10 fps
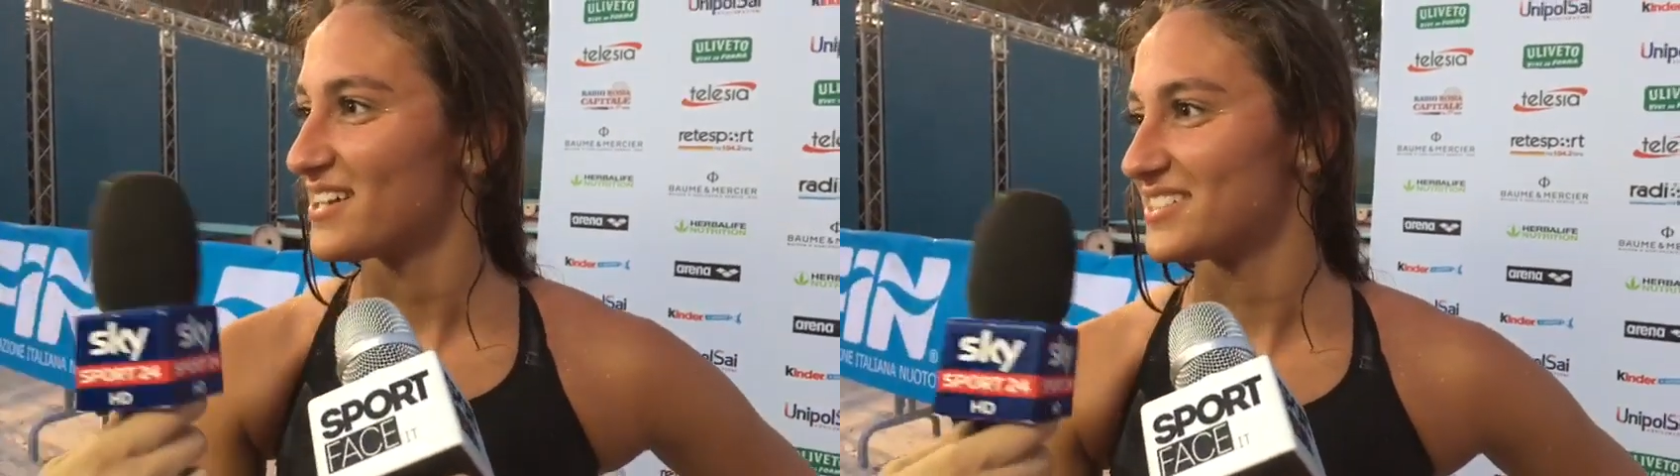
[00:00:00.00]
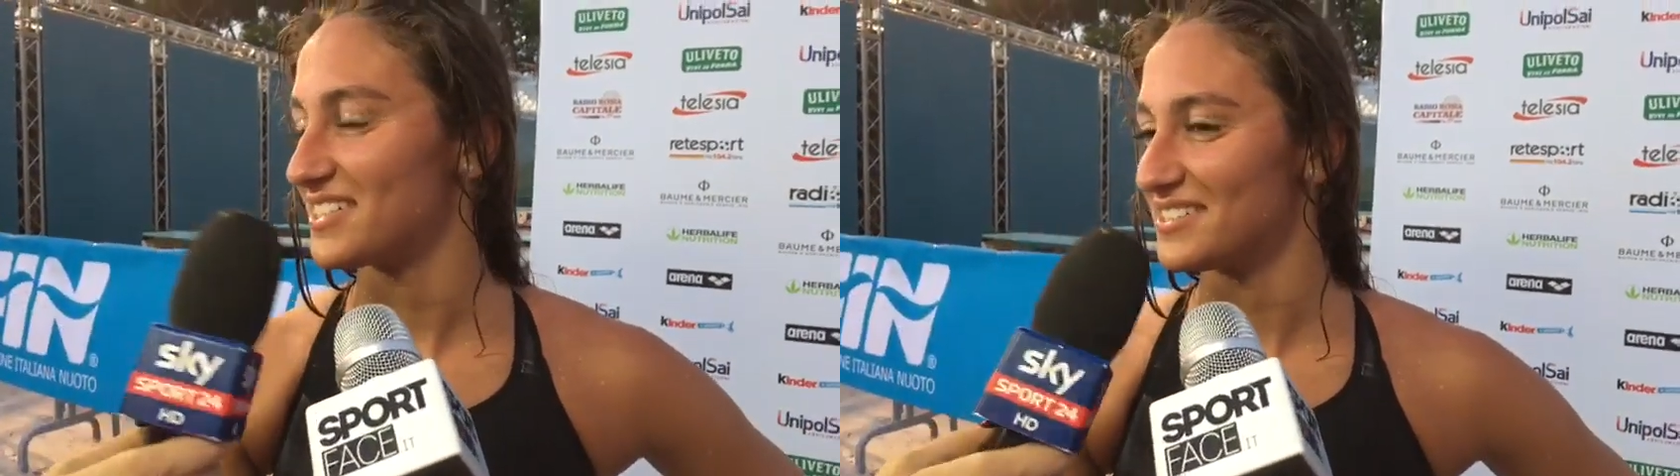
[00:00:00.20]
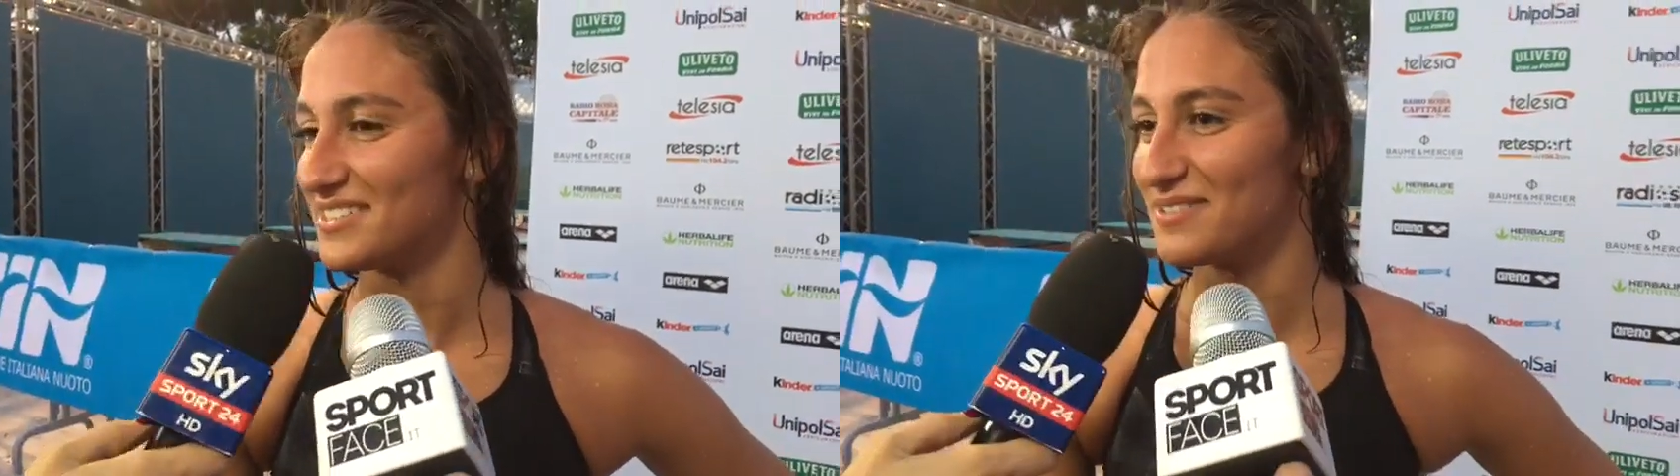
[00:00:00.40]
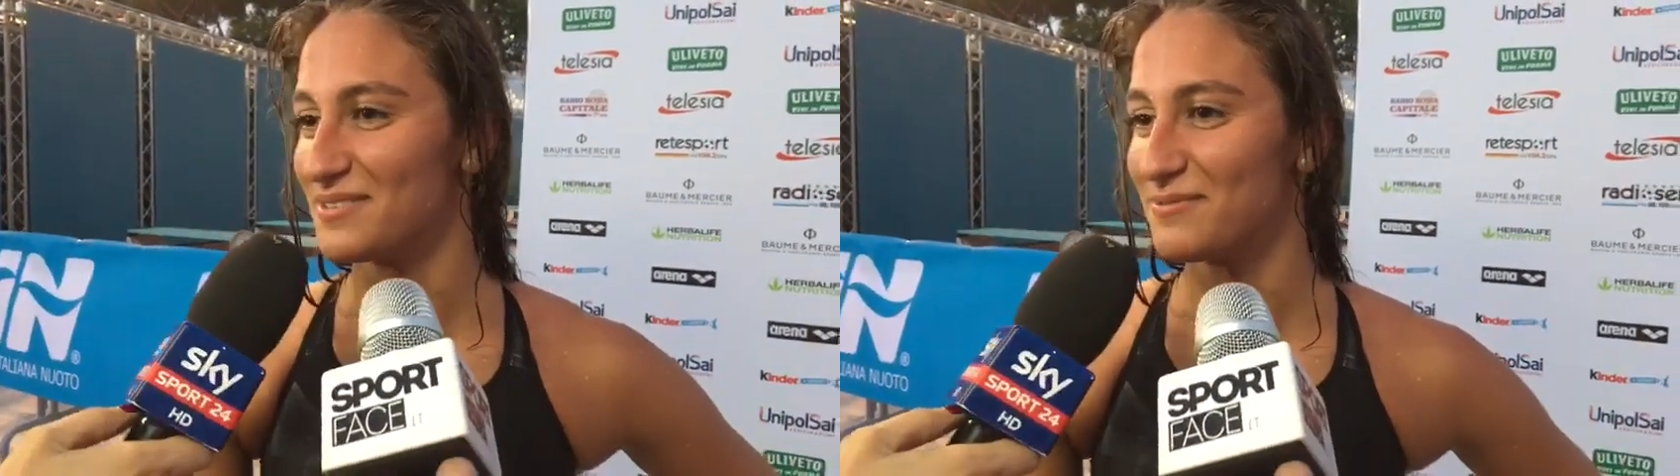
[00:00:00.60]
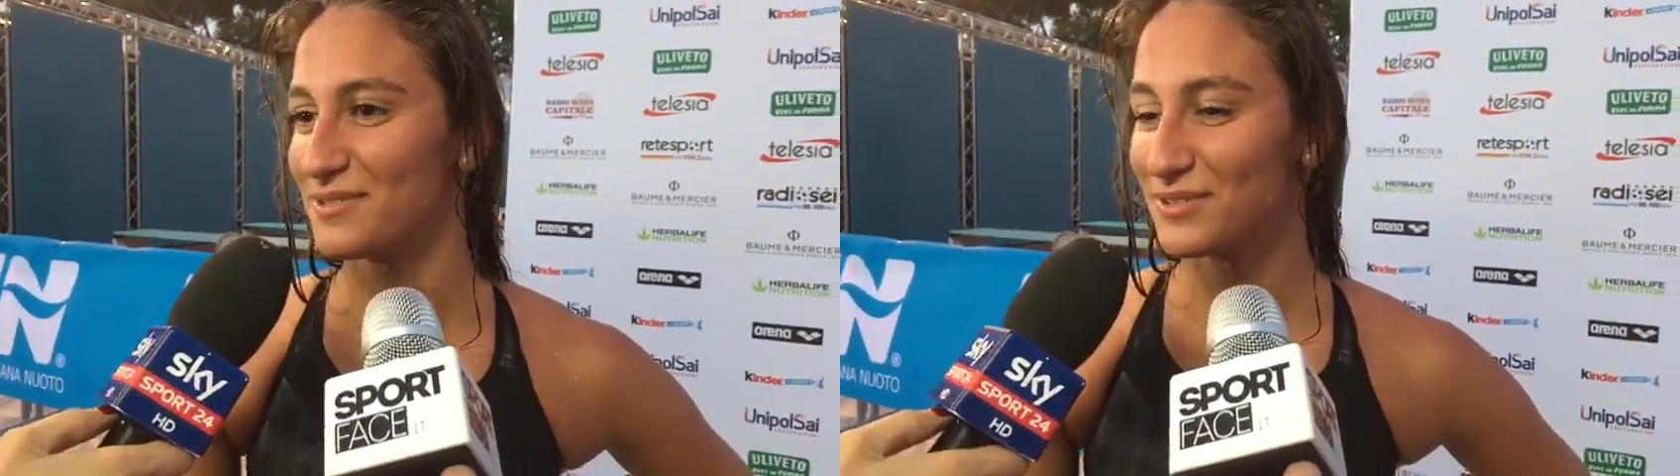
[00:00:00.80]
Sì,
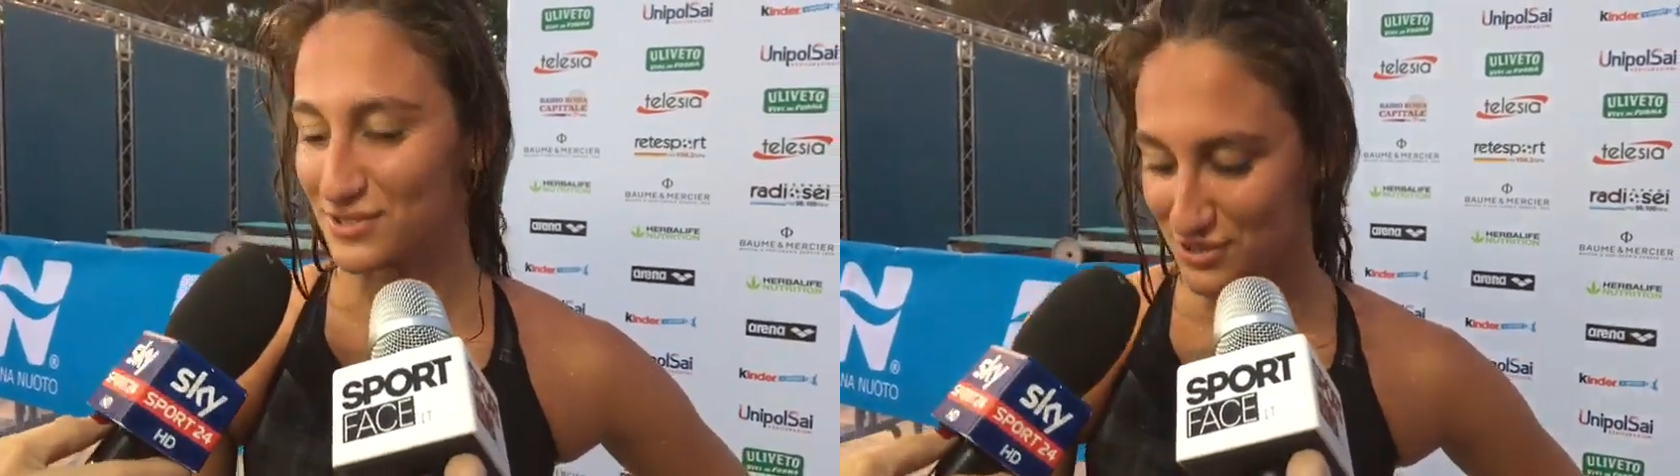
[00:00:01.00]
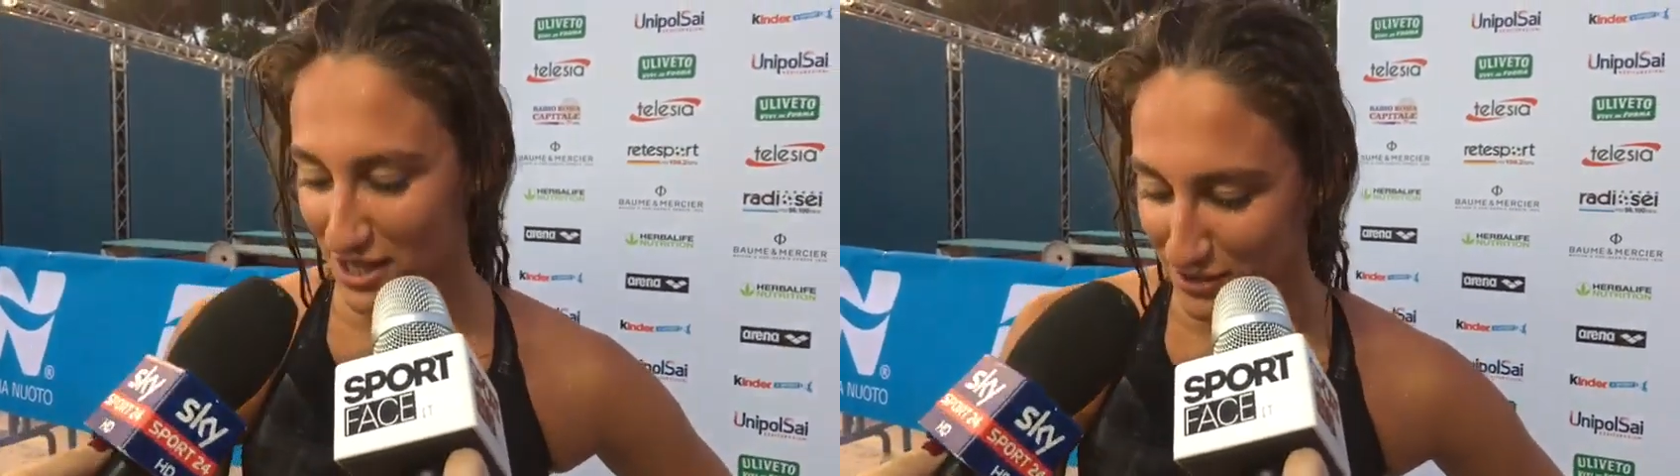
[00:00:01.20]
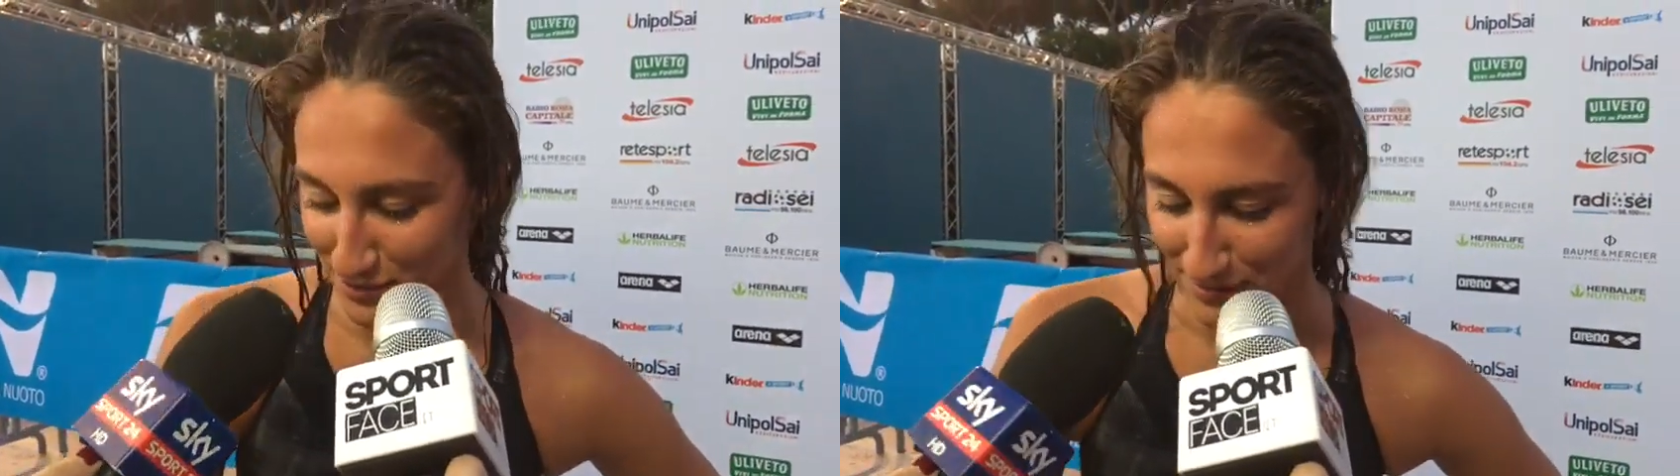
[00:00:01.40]
sì, gli 800